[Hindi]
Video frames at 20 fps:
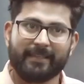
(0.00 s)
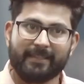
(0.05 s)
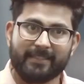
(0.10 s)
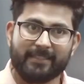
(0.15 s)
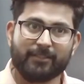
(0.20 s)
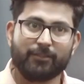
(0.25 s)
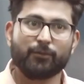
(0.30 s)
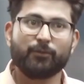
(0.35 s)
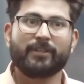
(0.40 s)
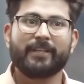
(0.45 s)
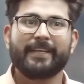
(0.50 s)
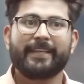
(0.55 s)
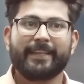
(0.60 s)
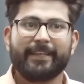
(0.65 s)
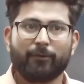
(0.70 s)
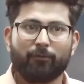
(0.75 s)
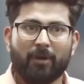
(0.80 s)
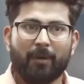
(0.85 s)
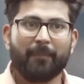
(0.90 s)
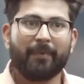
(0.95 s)
इस जो डिग्री
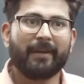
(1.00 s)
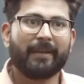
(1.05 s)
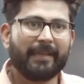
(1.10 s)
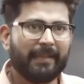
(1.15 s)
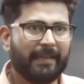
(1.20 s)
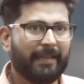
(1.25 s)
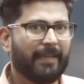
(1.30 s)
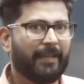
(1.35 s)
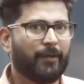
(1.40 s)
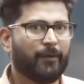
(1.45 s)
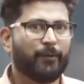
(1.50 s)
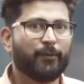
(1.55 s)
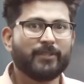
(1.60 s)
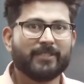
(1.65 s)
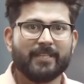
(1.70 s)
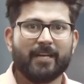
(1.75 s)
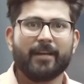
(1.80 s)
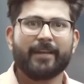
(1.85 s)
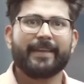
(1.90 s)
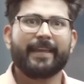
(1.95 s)
को आप ले रहे हो इसका